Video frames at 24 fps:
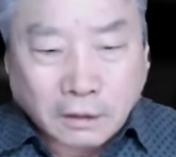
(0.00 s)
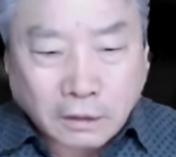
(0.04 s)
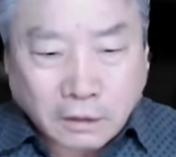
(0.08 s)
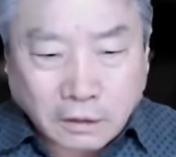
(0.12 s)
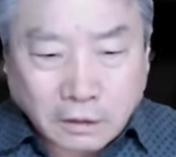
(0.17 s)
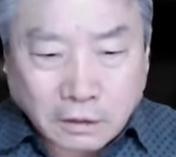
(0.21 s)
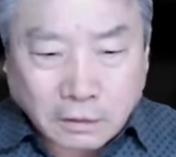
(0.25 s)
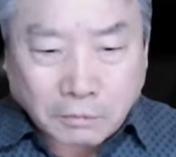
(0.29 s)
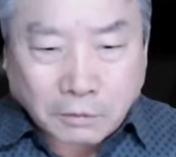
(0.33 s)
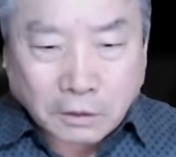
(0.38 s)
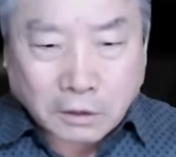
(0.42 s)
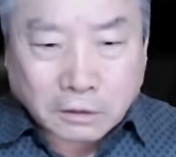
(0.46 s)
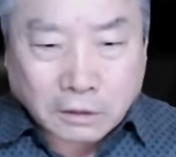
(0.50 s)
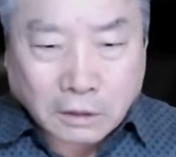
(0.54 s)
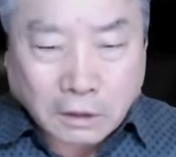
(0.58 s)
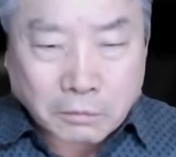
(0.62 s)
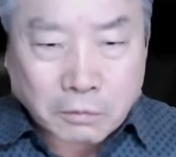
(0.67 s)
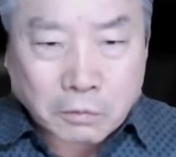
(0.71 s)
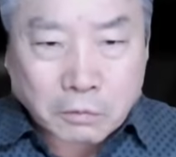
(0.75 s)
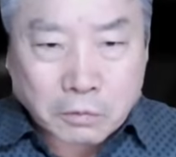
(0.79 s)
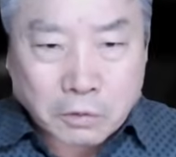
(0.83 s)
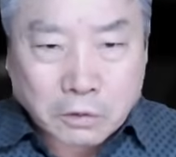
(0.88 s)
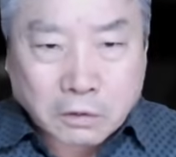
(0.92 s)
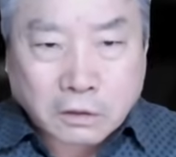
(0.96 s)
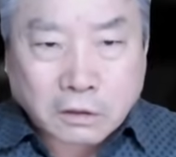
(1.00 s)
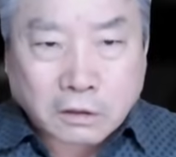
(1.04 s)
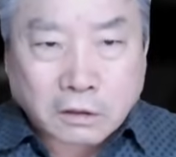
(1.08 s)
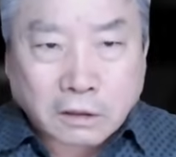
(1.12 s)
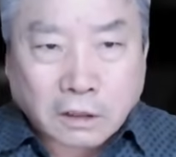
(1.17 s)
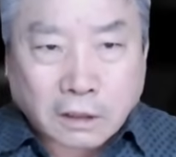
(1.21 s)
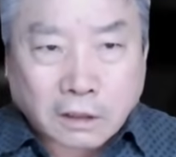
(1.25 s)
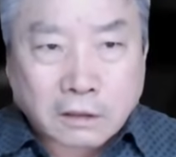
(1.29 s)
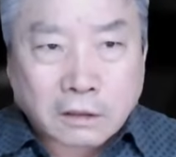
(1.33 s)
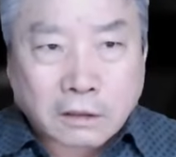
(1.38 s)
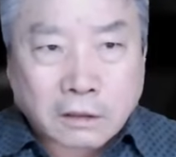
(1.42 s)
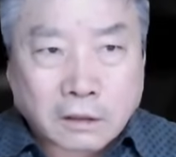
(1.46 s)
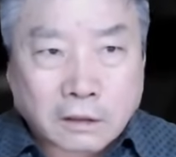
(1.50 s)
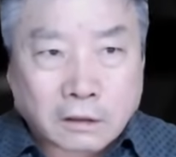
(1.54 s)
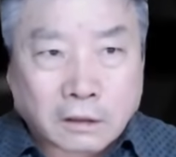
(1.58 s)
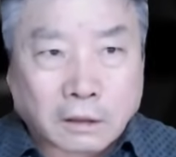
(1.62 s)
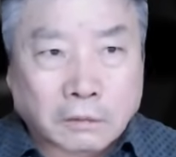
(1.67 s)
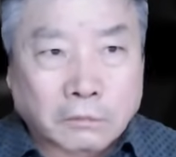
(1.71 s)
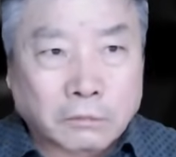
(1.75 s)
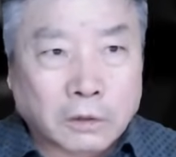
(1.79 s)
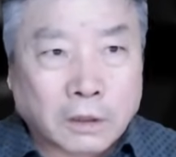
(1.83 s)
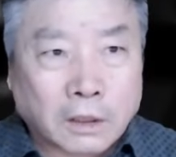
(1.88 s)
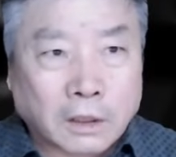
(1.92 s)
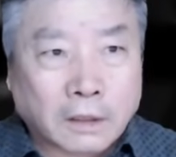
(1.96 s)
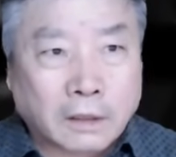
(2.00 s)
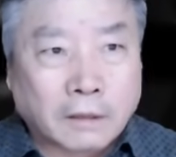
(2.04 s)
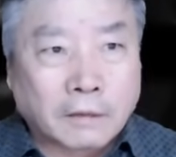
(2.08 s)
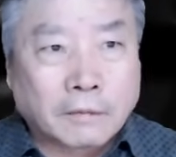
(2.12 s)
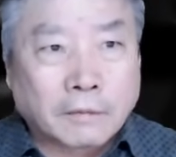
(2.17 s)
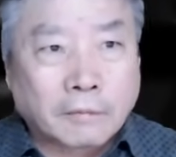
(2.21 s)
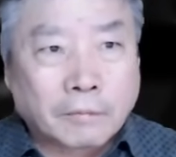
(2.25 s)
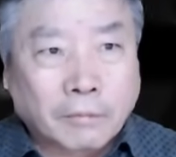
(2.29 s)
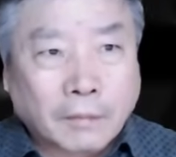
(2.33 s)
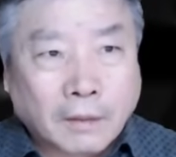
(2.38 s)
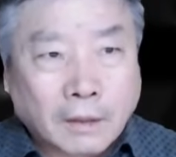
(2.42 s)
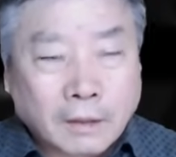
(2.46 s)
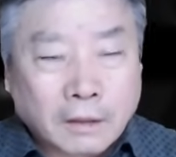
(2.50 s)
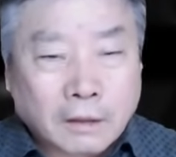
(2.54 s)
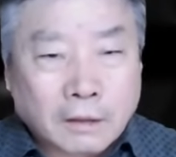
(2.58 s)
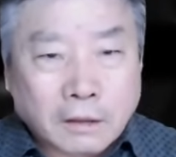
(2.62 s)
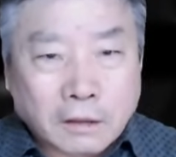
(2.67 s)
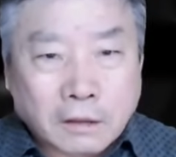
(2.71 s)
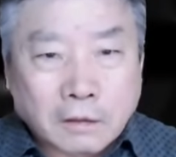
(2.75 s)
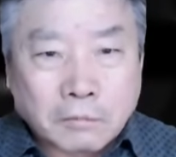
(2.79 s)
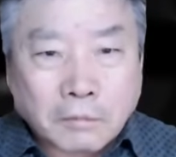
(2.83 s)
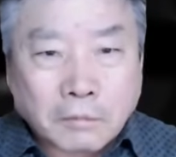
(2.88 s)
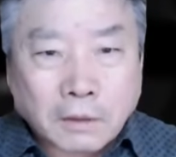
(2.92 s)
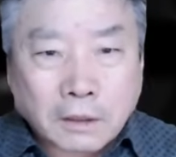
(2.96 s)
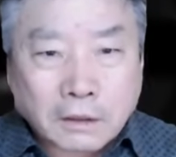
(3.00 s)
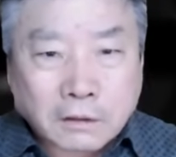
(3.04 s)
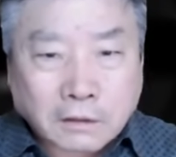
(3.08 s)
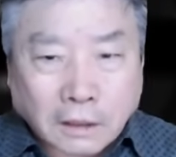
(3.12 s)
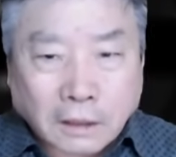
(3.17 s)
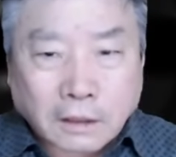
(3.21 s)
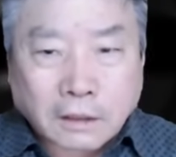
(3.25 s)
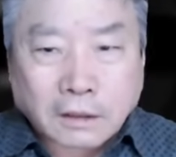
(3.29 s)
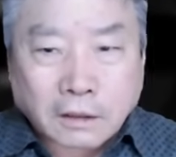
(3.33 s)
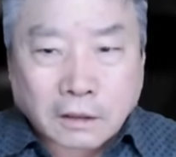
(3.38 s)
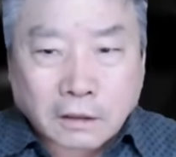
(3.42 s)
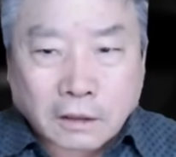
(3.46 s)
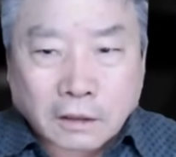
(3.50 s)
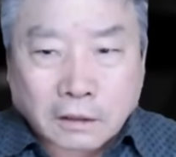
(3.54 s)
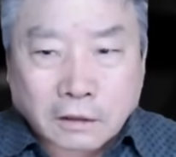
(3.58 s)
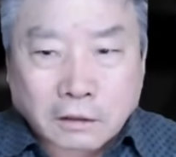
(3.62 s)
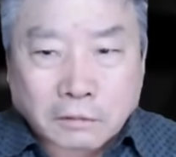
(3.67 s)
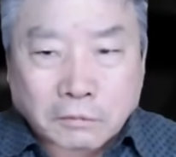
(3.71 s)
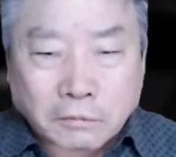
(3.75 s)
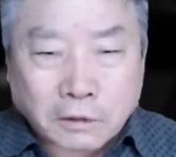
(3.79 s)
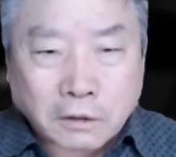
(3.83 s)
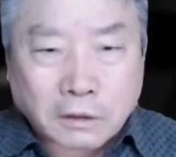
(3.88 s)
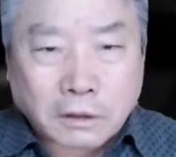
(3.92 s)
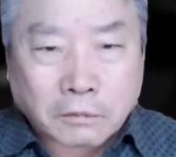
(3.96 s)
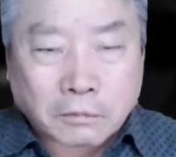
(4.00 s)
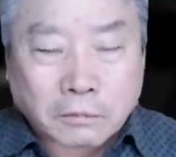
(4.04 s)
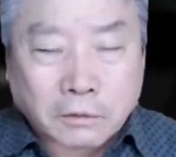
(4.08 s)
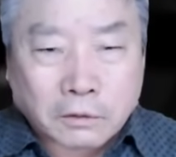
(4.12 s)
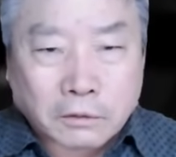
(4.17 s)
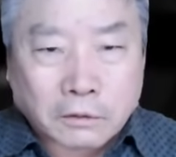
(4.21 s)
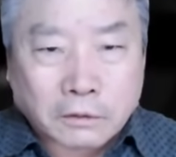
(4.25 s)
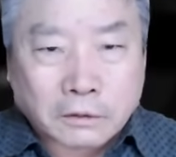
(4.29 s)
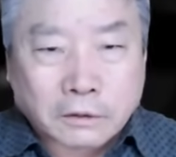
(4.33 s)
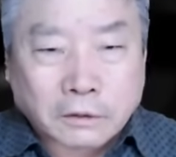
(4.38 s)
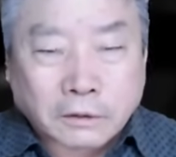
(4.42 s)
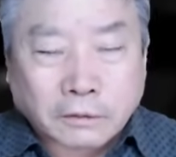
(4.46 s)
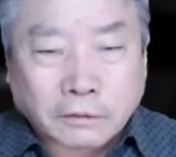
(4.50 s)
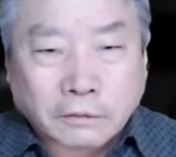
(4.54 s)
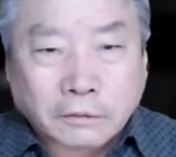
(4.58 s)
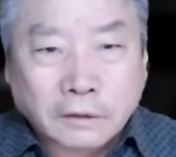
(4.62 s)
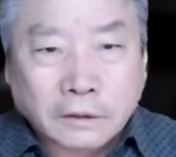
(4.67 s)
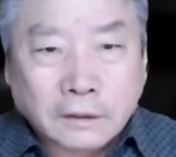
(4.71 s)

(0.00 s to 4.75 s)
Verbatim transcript: 이재명은 사법 리스크가 크기 때문에 그것만이 살 길이다 지금 이렇게 보는 거죠.